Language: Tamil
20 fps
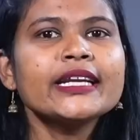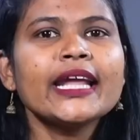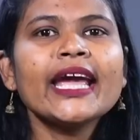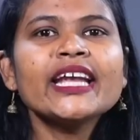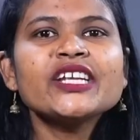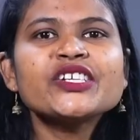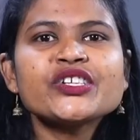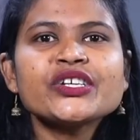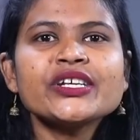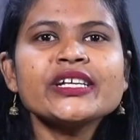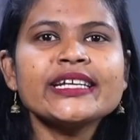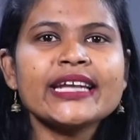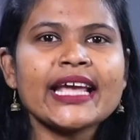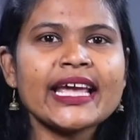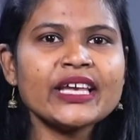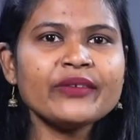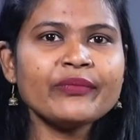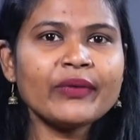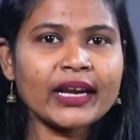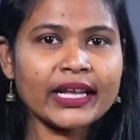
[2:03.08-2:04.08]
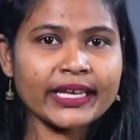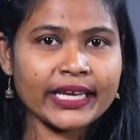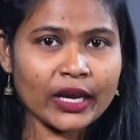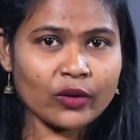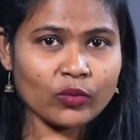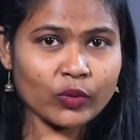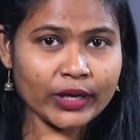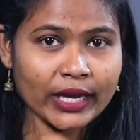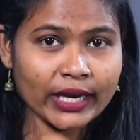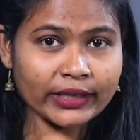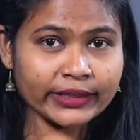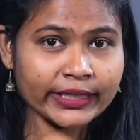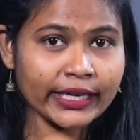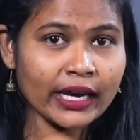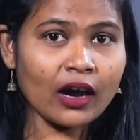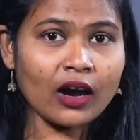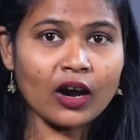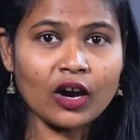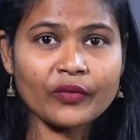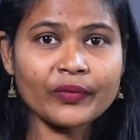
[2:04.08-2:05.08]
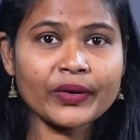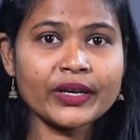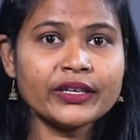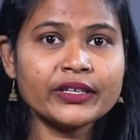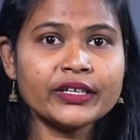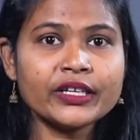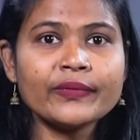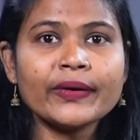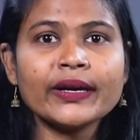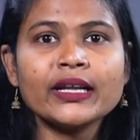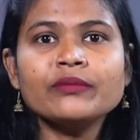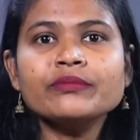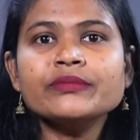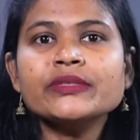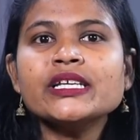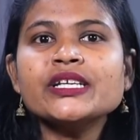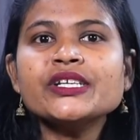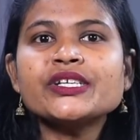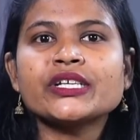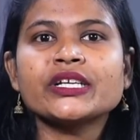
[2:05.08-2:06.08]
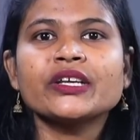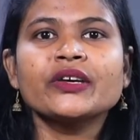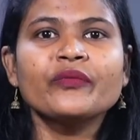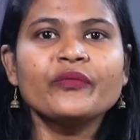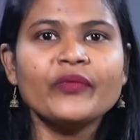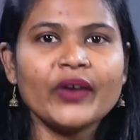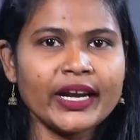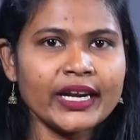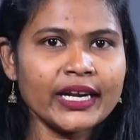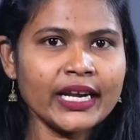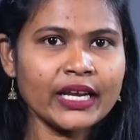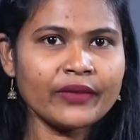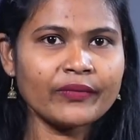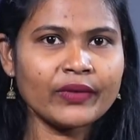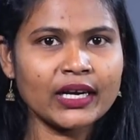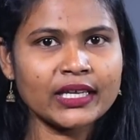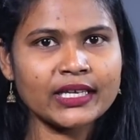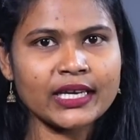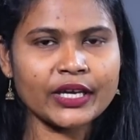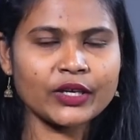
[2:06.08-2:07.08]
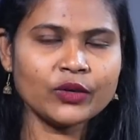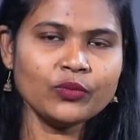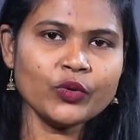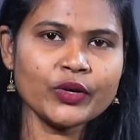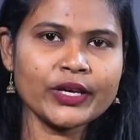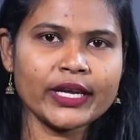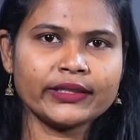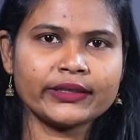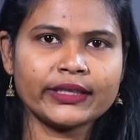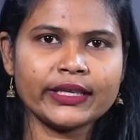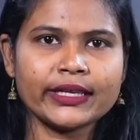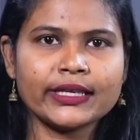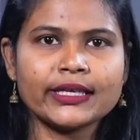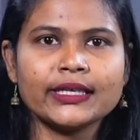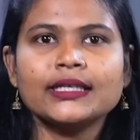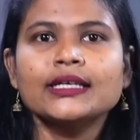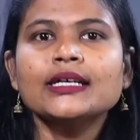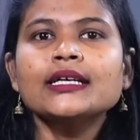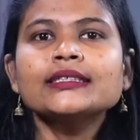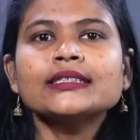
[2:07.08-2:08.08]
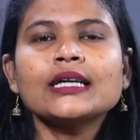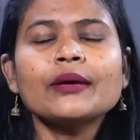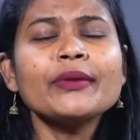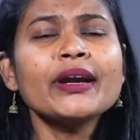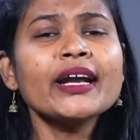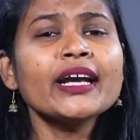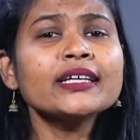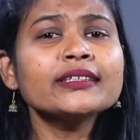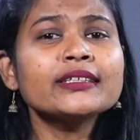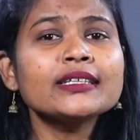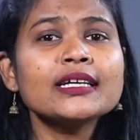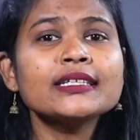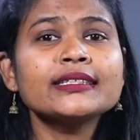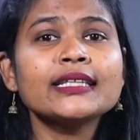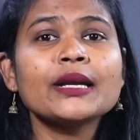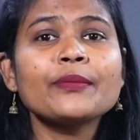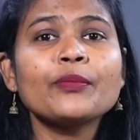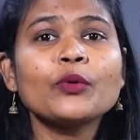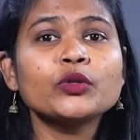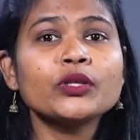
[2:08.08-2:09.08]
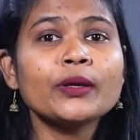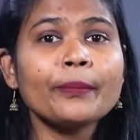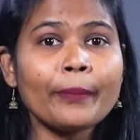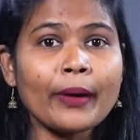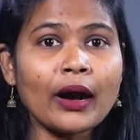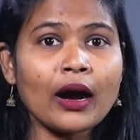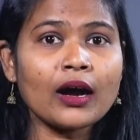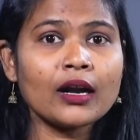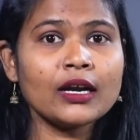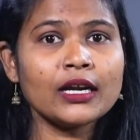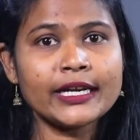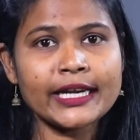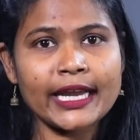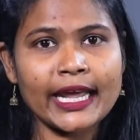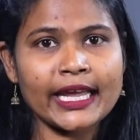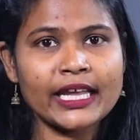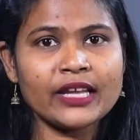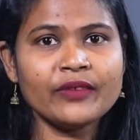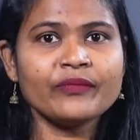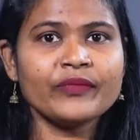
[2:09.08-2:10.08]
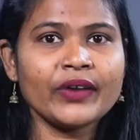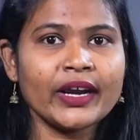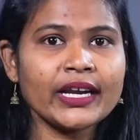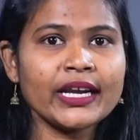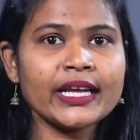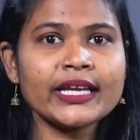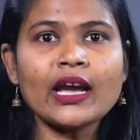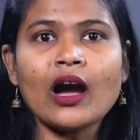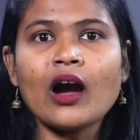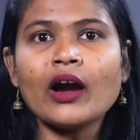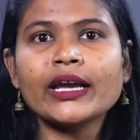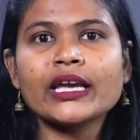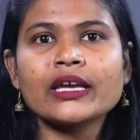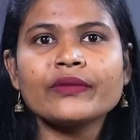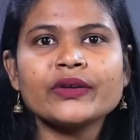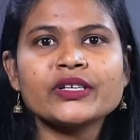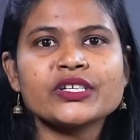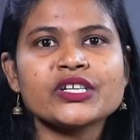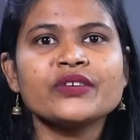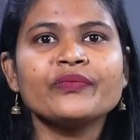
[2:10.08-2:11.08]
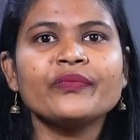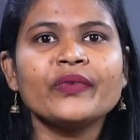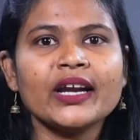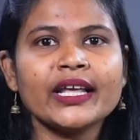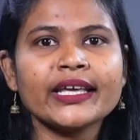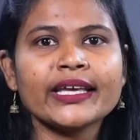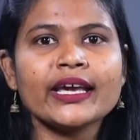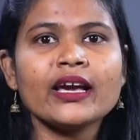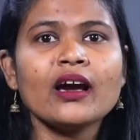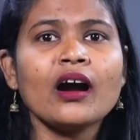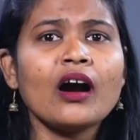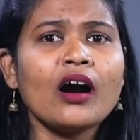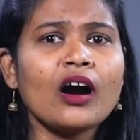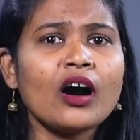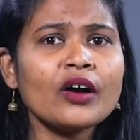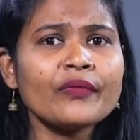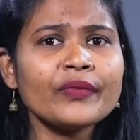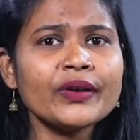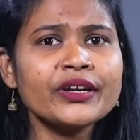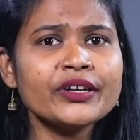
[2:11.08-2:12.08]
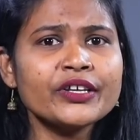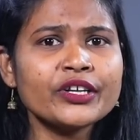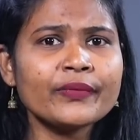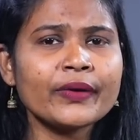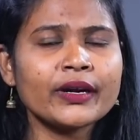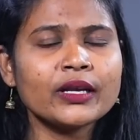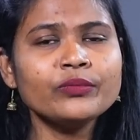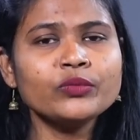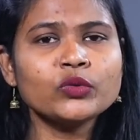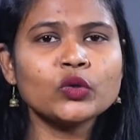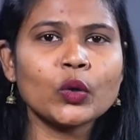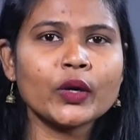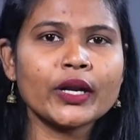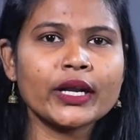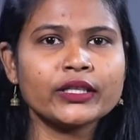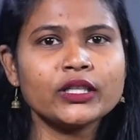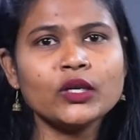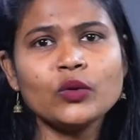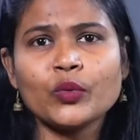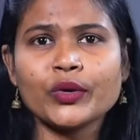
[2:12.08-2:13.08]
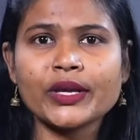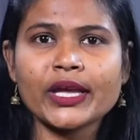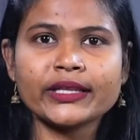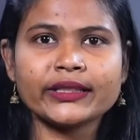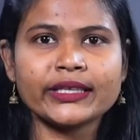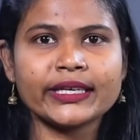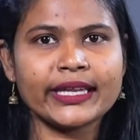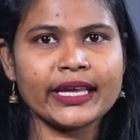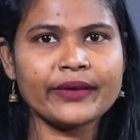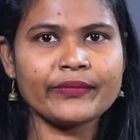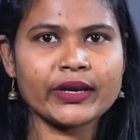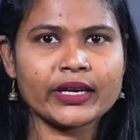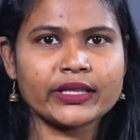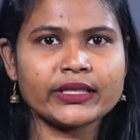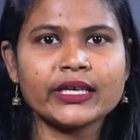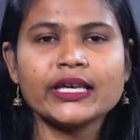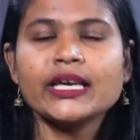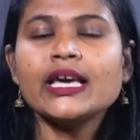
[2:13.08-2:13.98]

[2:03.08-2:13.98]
நேற்று நெய் விலையை உயர்த்திய ஆவின் நிறுவனம் இன்று வெண்ணெய் விலையையும் உயர்த்தியிருக்கு தமிழகத்தில் தற்போது பால் நெய் வெண்ணெய் ஆகியவற்றின் விலையை ஆவின் நிறுவனம் தொடர்ந்து உயர்த்திட்டே வருது